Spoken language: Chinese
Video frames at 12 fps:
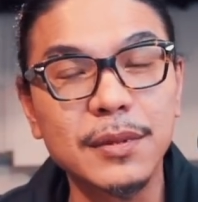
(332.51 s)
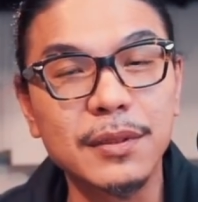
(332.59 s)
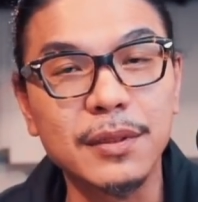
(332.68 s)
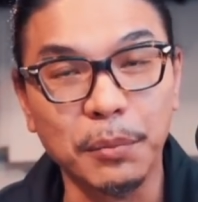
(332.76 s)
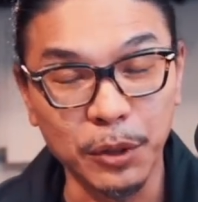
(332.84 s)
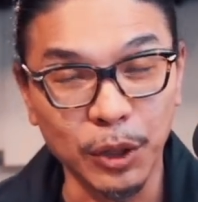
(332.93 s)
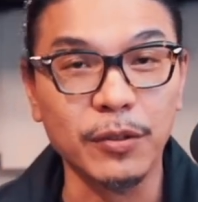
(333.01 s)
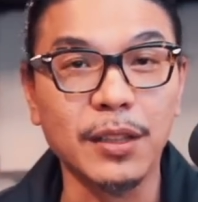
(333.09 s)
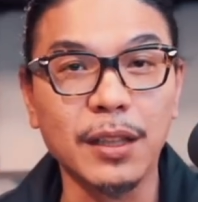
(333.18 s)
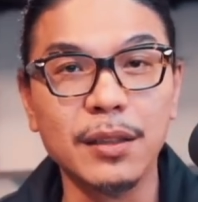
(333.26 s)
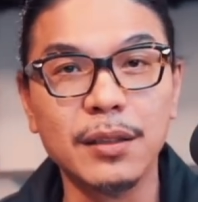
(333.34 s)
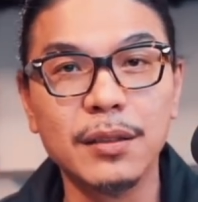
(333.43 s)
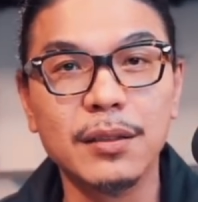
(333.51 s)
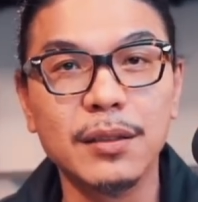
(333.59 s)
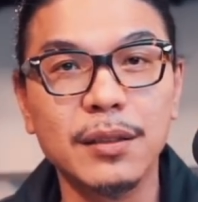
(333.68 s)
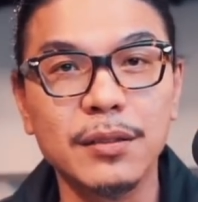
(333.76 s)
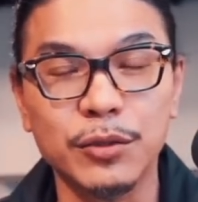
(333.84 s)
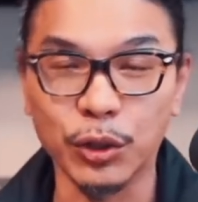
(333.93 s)
怎么弄的？
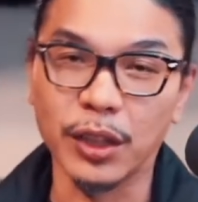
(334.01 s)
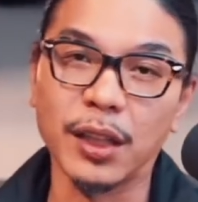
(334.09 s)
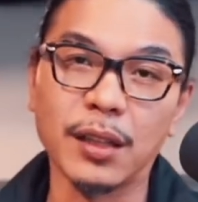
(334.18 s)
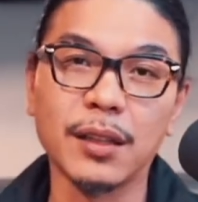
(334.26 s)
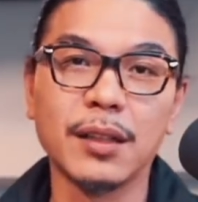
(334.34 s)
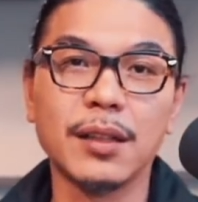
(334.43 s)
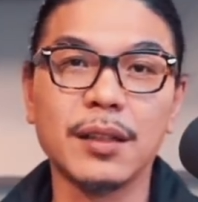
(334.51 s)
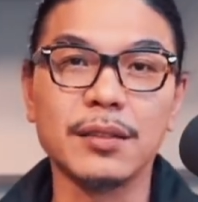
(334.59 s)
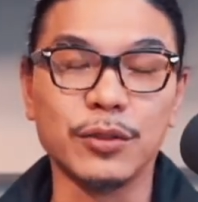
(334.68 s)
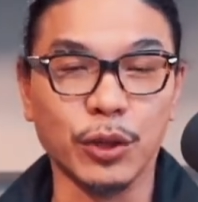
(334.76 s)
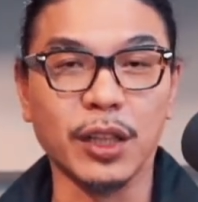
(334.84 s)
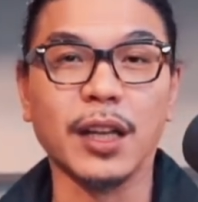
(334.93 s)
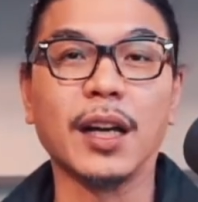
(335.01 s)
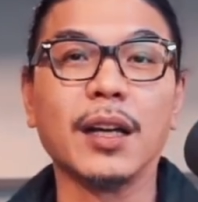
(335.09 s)
你觉得？你觉得嘞？